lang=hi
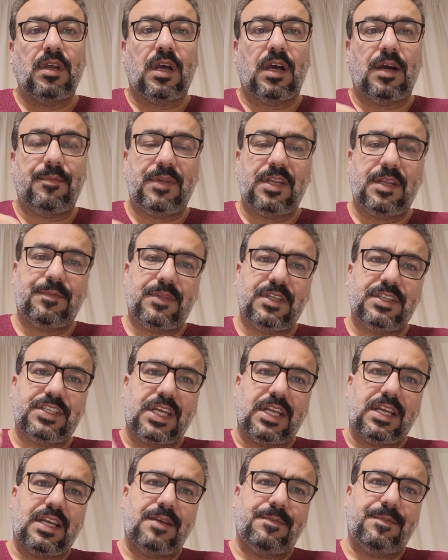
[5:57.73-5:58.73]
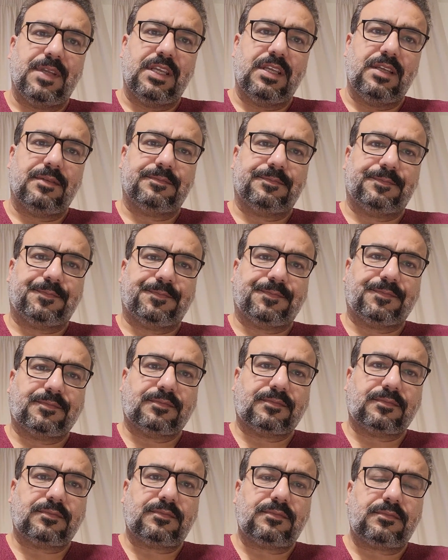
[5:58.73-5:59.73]
हमने अपने चैनल पे
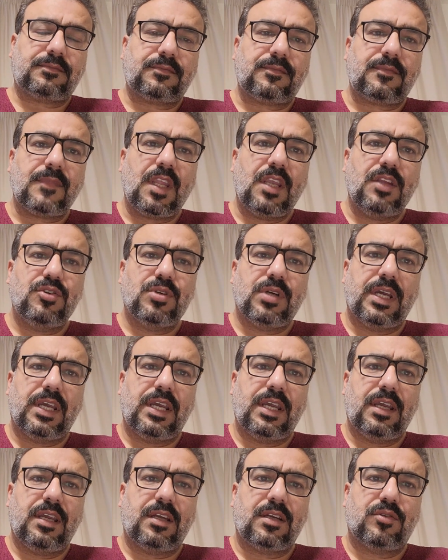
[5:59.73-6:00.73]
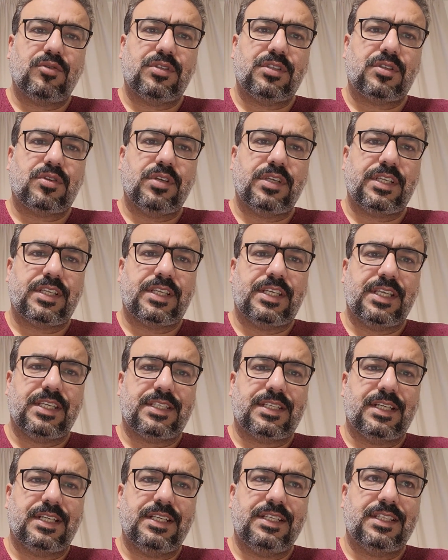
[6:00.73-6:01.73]
जो है कुछ के
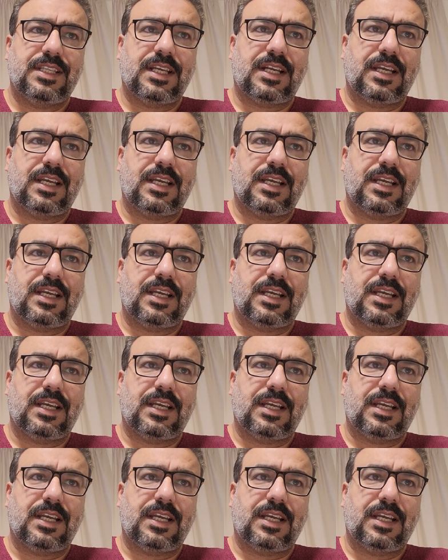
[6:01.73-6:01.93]
स्टडीज़